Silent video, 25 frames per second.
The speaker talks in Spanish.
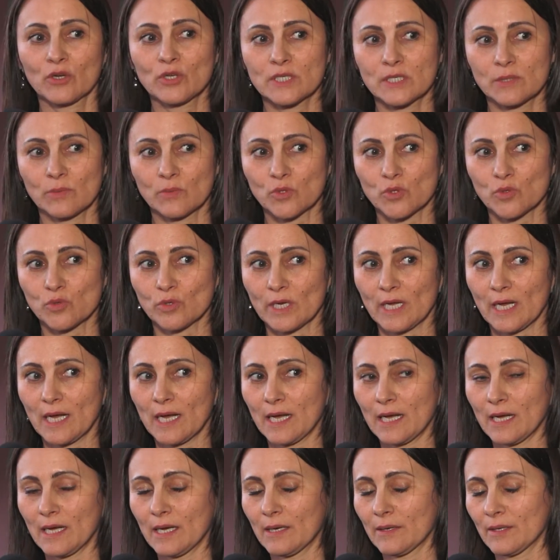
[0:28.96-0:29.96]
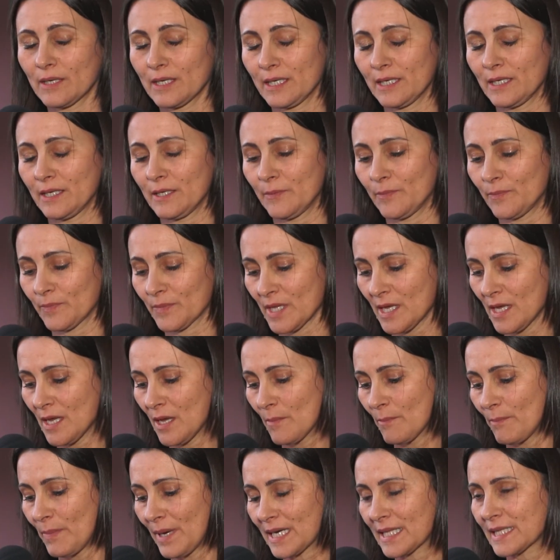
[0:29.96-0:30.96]
hicimos una eh,
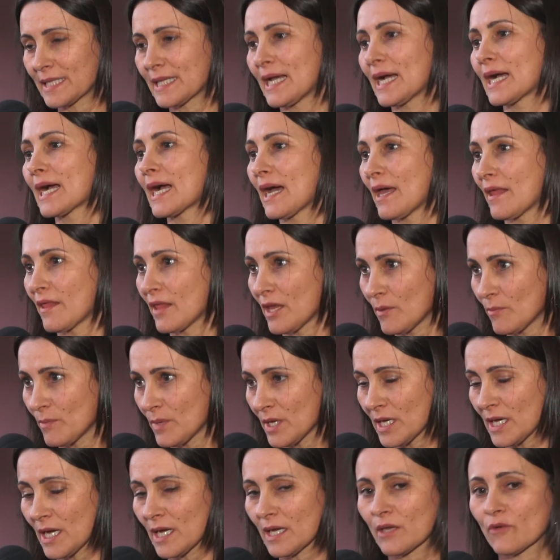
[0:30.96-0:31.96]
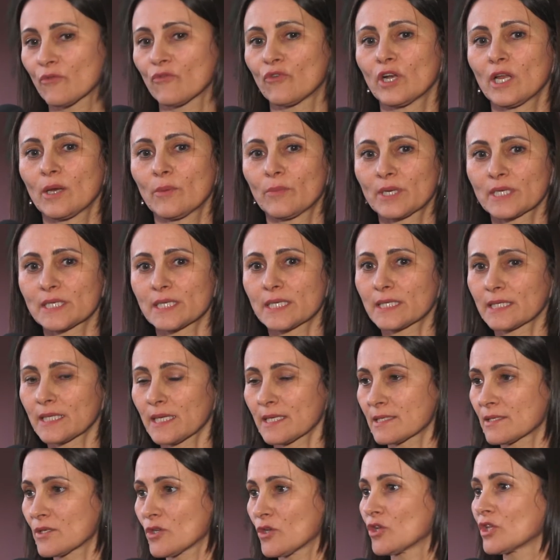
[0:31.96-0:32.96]
parte académica, que fue la
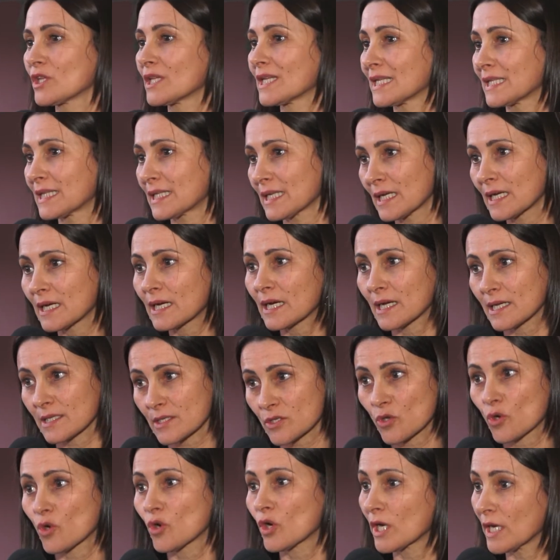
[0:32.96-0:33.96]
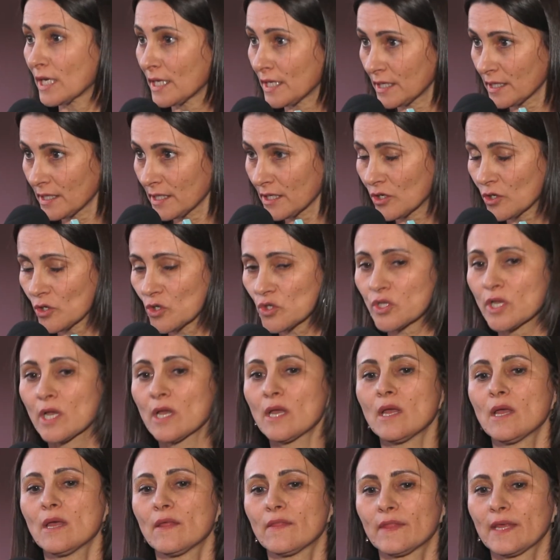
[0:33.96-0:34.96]
presentación de tres casos clínicos
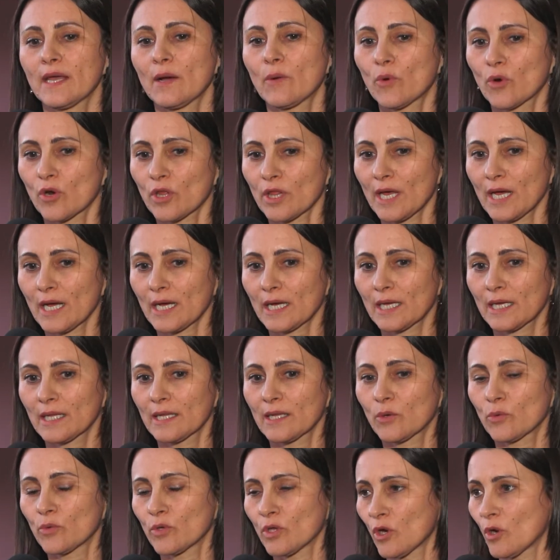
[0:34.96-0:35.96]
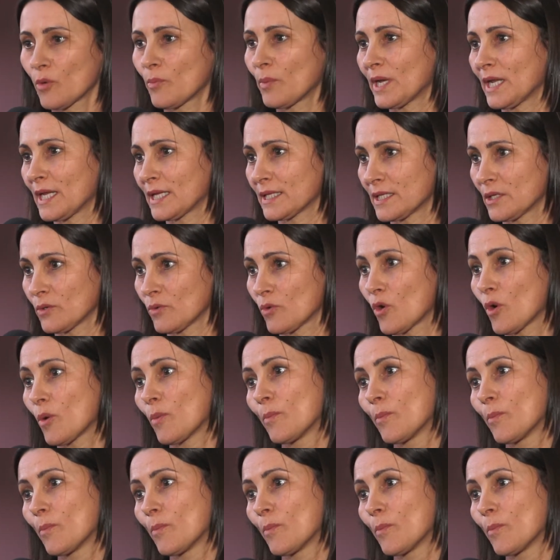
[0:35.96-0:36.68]
de abordaje de cuidados paliativos